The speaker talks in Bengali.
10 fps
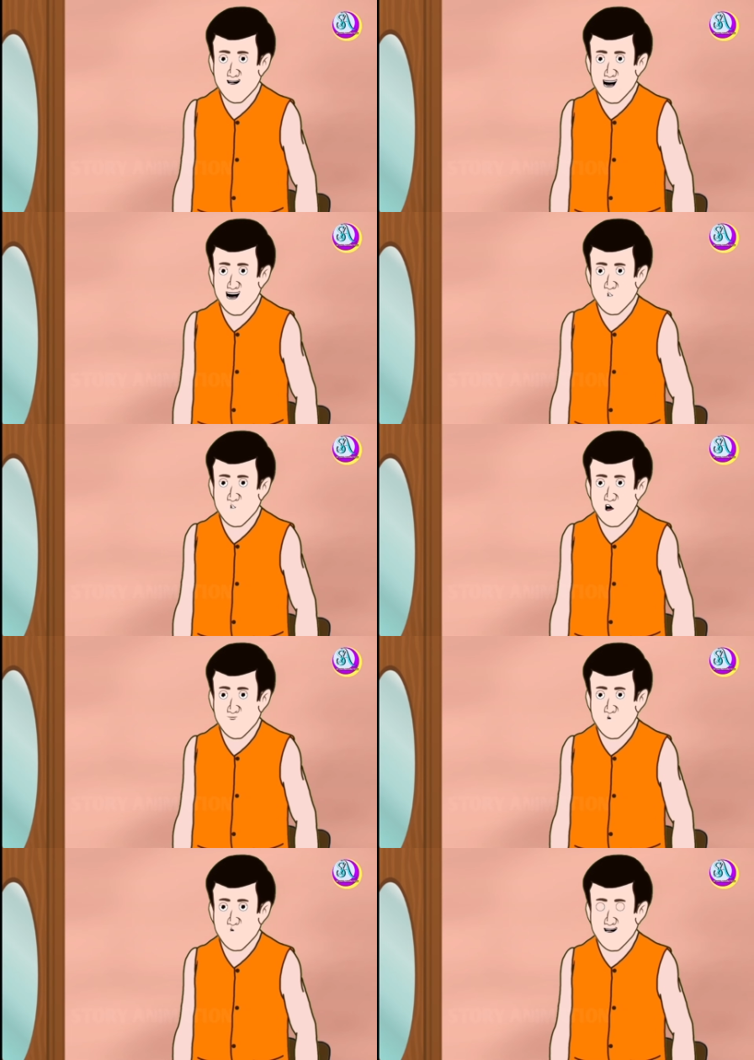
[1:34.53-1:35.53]
তাহলে আমি
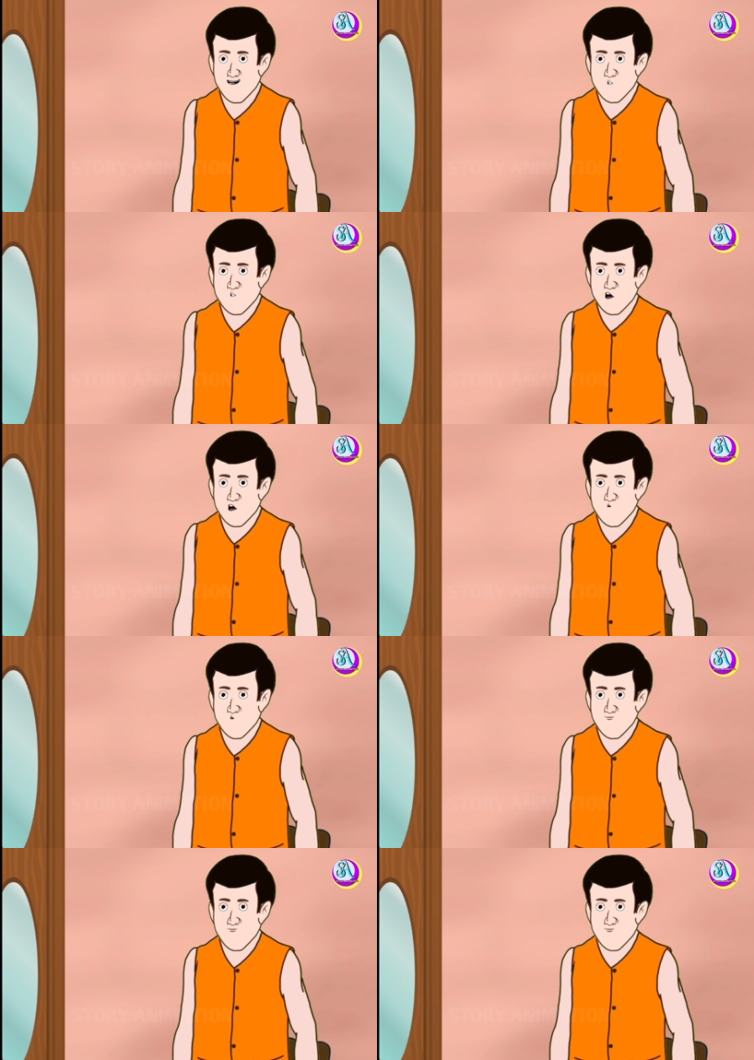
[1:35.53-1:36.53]
কি কাজ করব
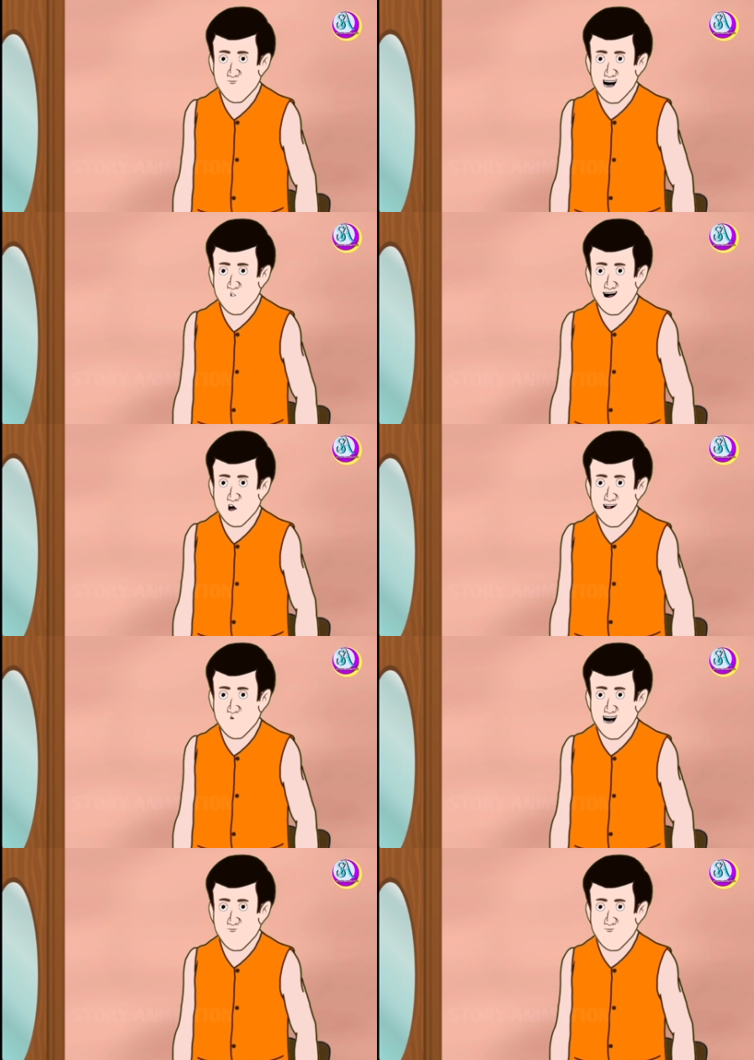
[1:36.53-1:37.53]
মনে
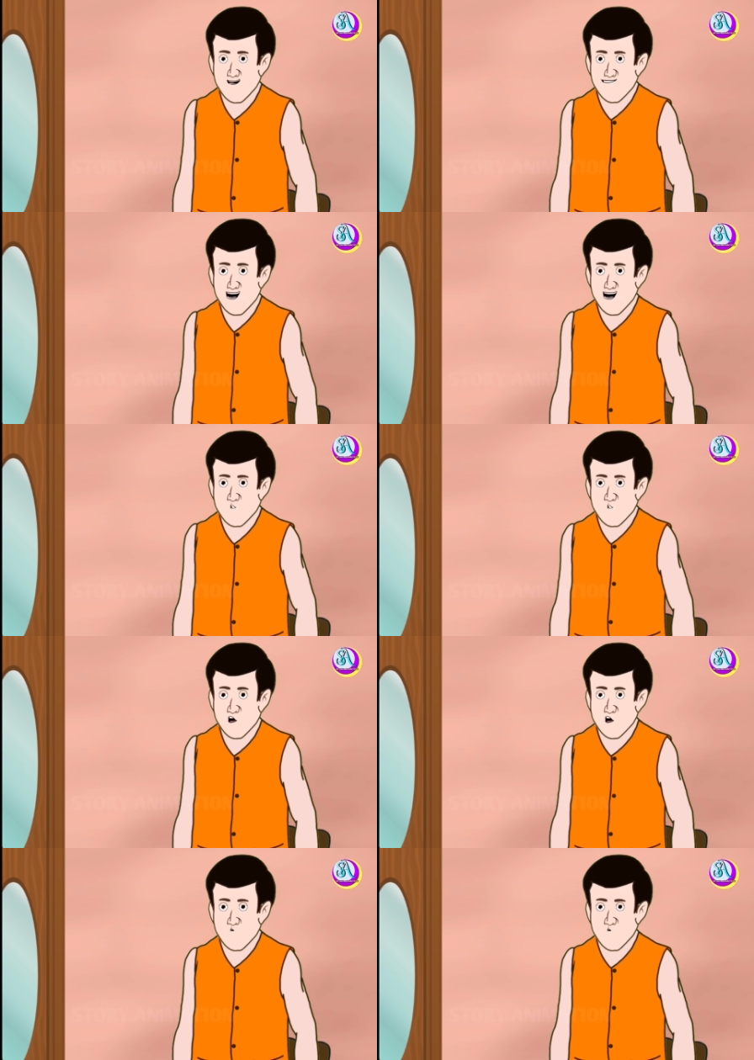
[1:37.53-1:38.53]
হয় আজকে
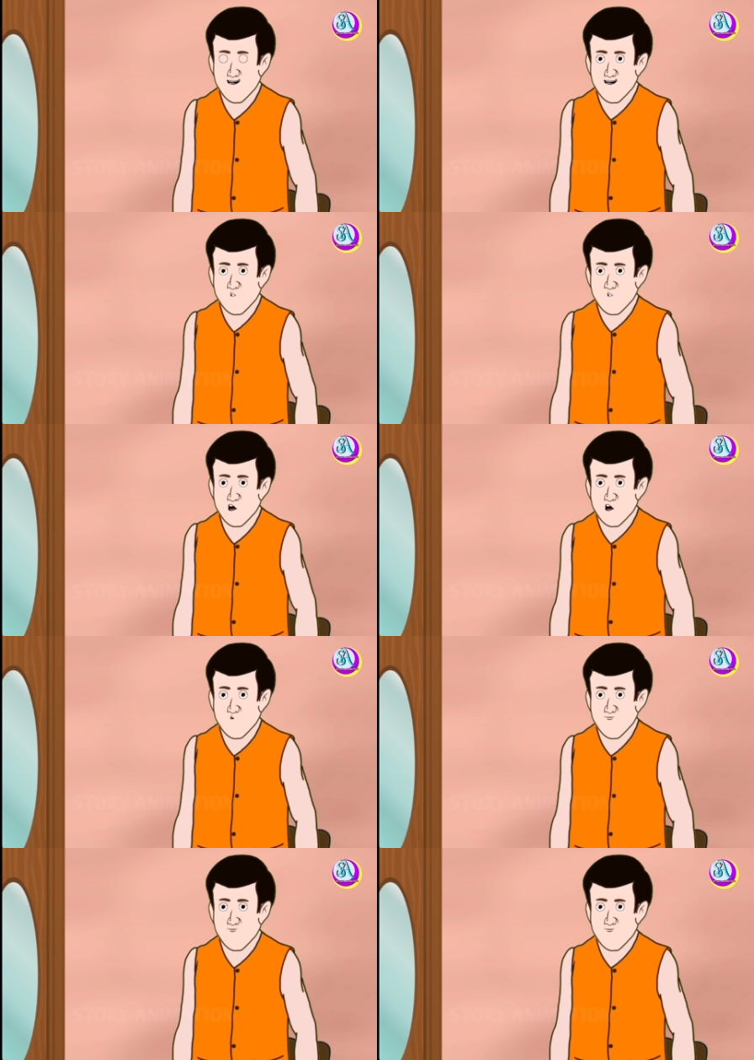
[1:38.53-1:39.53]
কারো কোনো কাজ
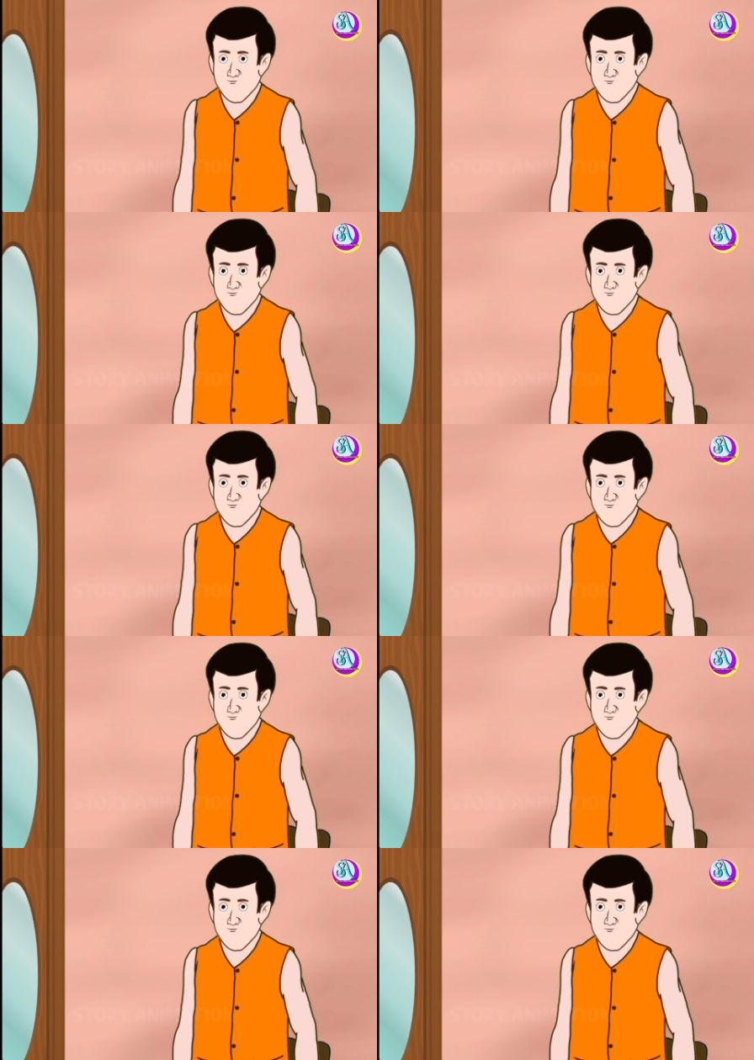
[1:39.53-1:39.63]
নেই